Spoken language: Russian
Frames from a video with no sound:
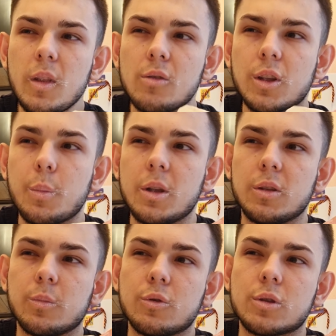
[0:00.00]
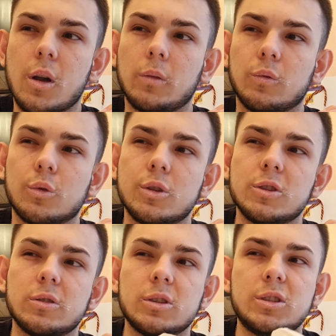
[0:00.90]
Вот опять немножко вроде
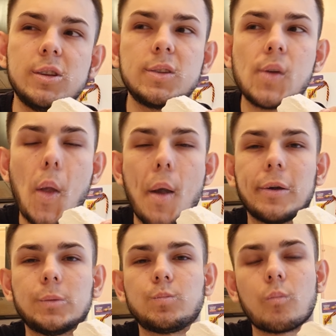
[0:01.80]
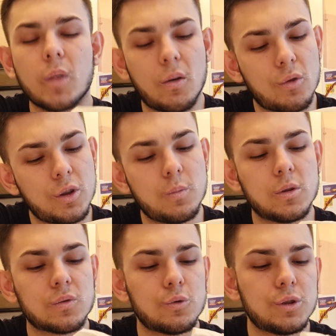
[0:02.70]
сластит, а вроде без
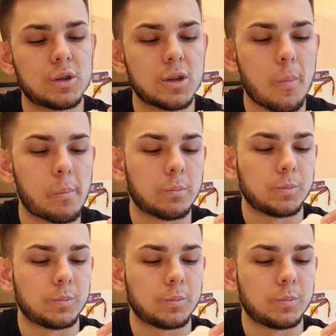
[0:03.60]
безвкусится.